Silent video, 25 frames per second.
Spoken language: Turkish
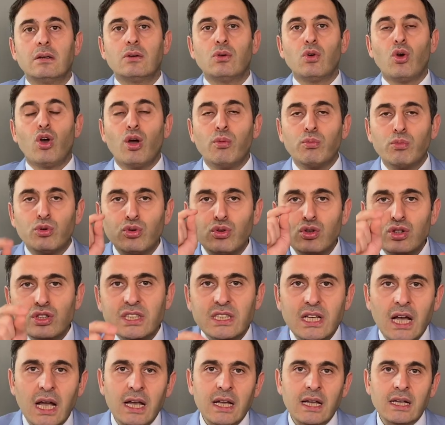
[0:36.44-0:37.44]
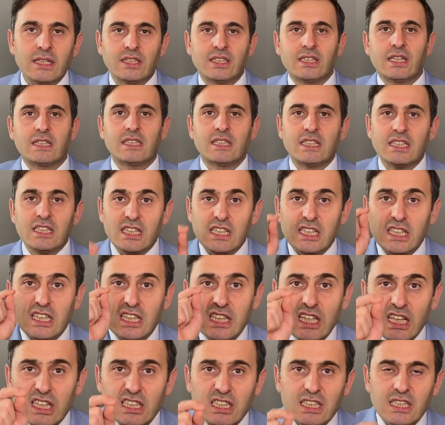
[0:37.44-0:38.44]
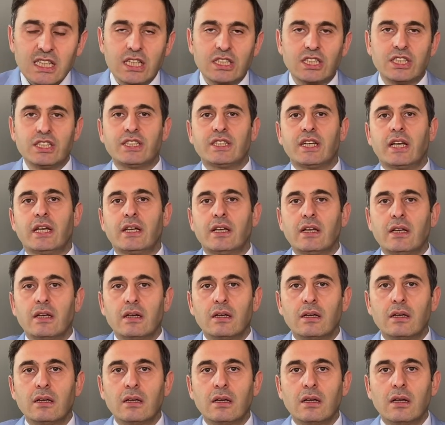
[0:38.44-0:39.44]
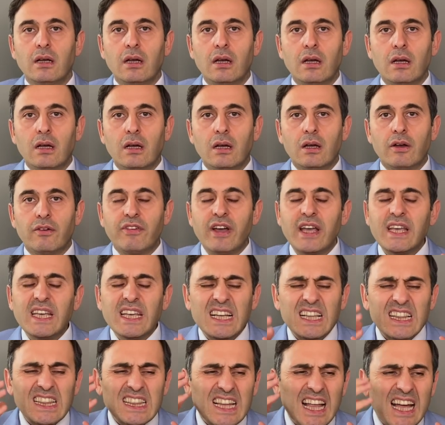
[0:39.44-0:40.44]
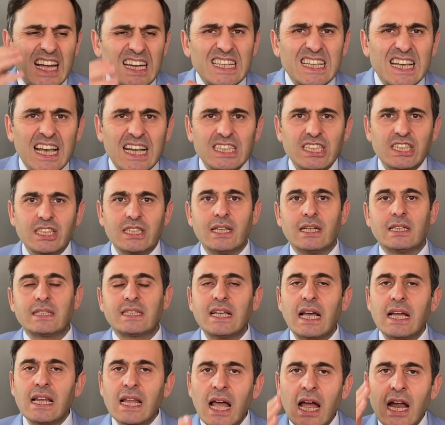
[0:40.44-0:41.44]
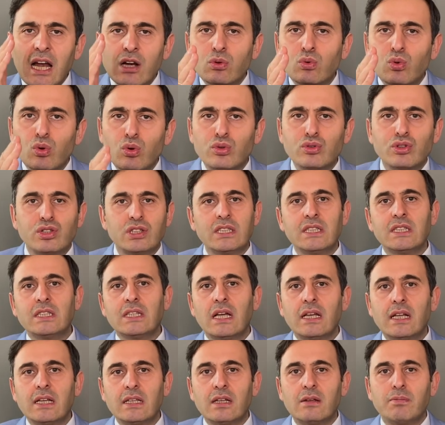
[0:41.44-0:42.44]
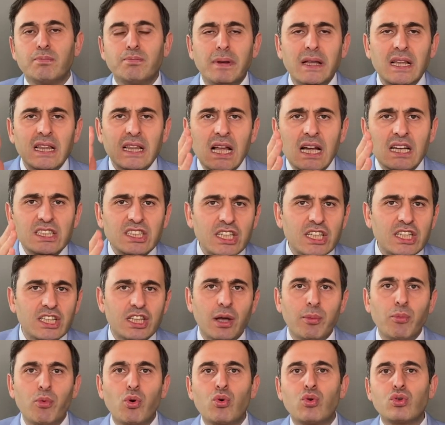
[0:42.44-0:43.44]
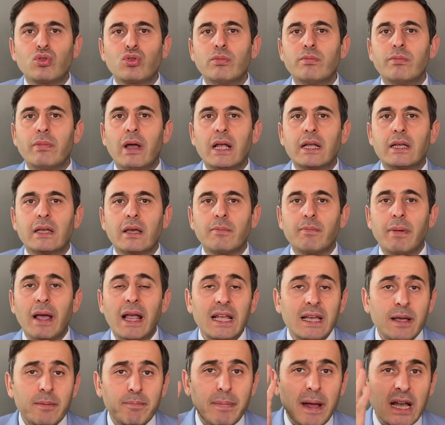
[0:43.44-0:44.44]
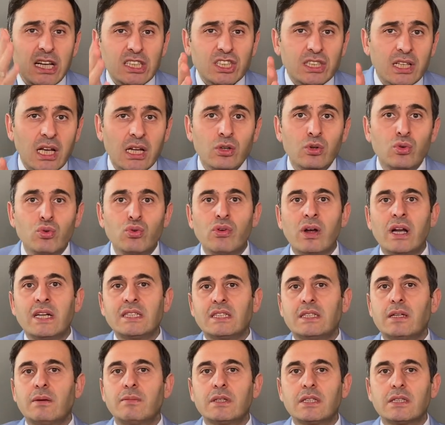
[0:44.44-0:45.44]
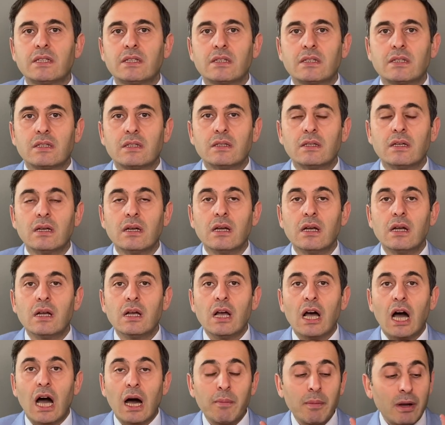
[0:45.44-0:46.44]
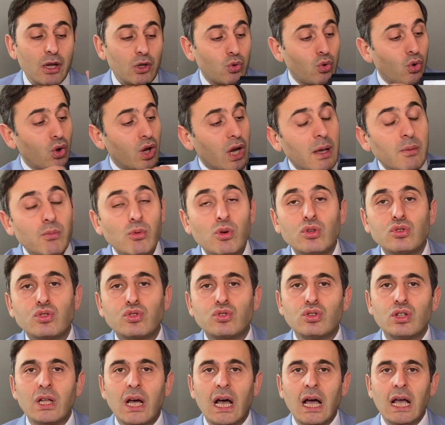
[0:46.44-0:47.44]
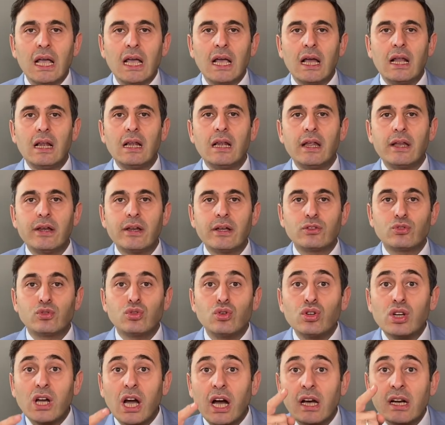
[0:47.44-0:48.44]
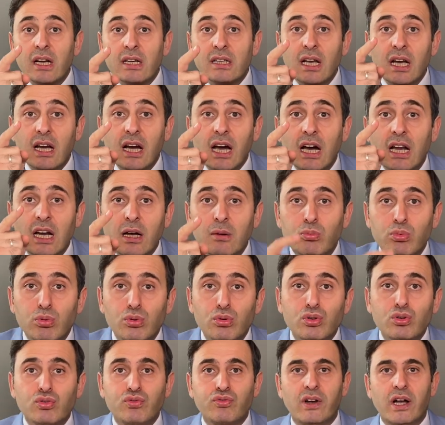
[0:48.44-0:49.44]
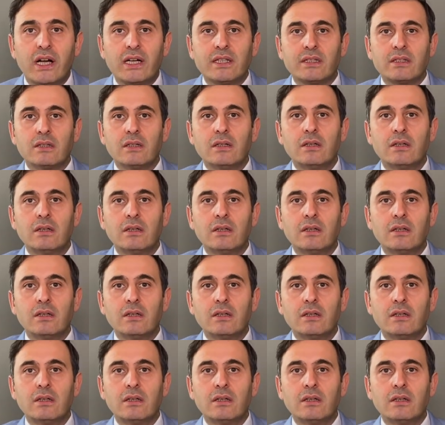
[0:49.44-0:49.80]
Ömrünü zayi edeceksin. Yılların geçecek. Ve yıllar geçti. Sen her türlüsünü denedin. Binlerce kitap okudun belki. Belki beş tane üniversite bitirdin. Ama göremiyorsun hayalleri. Çünkü arada kara bulut var.